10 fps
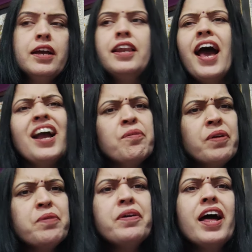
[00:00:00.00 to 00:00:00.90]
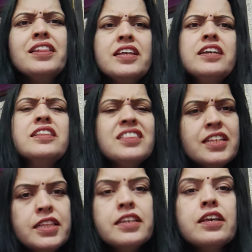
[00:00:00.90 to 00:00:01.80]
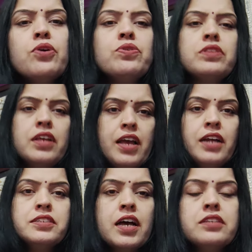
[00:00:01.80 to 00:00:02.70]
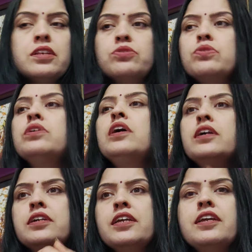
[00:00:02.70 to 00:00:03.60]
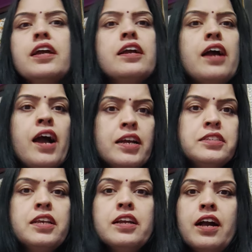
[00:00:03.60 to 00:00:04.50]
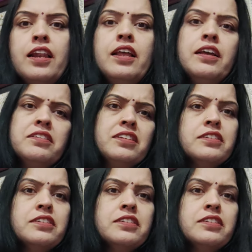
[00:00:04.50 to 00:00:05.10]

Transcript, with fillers: लाख बड़बड़ाते कितने दिन के होते हैं यहाँ सास ससुर ठीक है आज है कल है